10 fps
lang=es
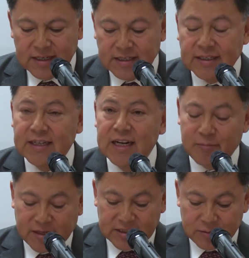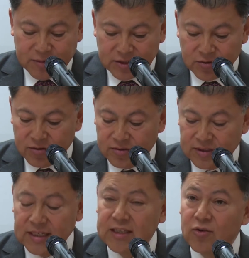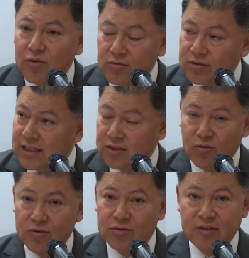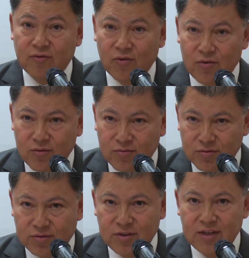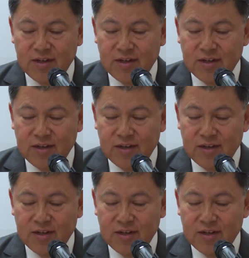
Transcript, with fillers: Requieren la participación de todos, de todos los nefrólogos,